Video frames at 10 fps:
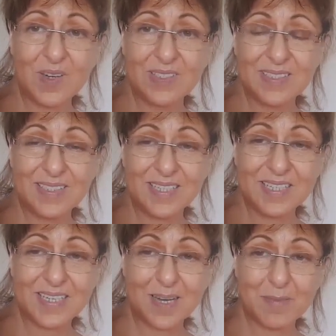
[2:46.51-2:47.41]
und
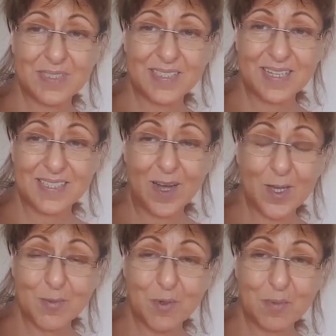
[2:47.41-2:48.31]
ich habe es jetzt
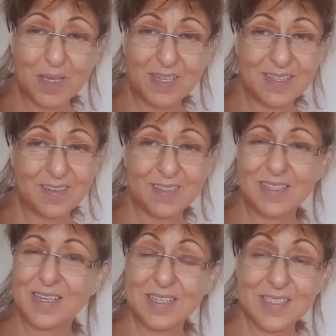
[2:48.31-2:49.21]
ausprobiert
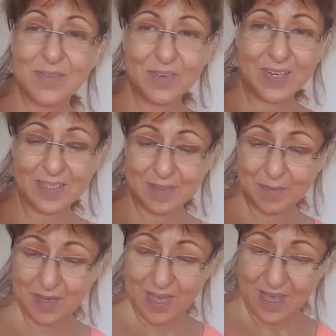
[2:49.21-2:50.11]
und es wirkt.